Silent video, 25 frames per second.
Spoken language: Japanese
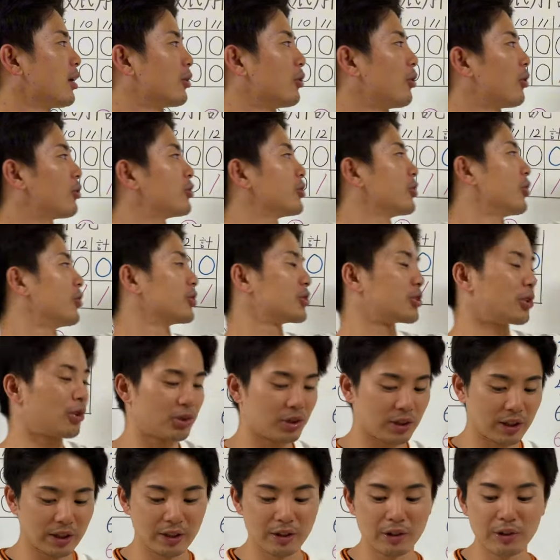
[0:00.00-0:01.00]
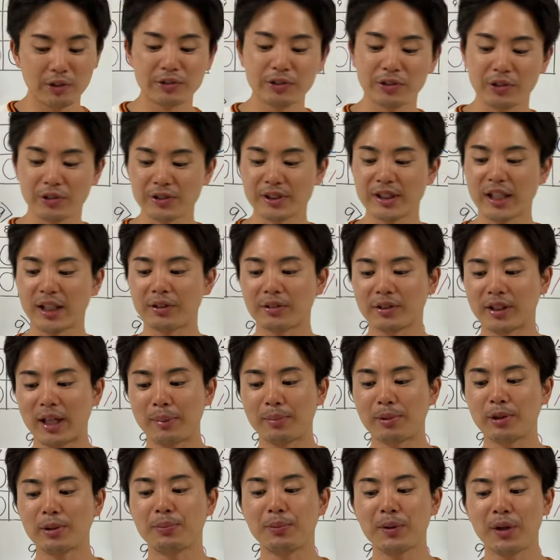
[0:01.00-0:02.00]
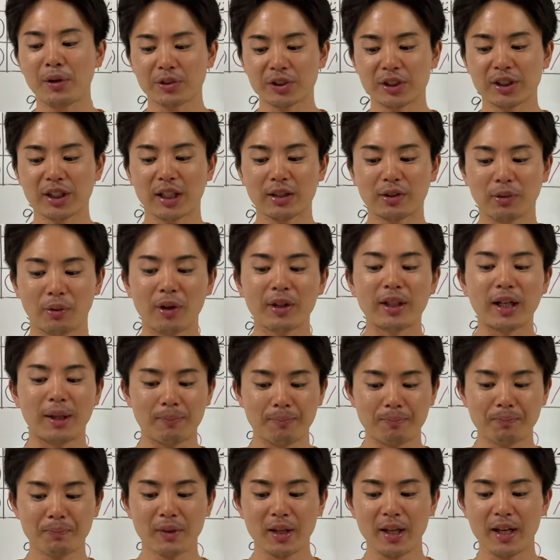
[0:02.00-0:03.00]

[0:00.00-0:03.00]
643、643のダブルプレーをしっかり取れた。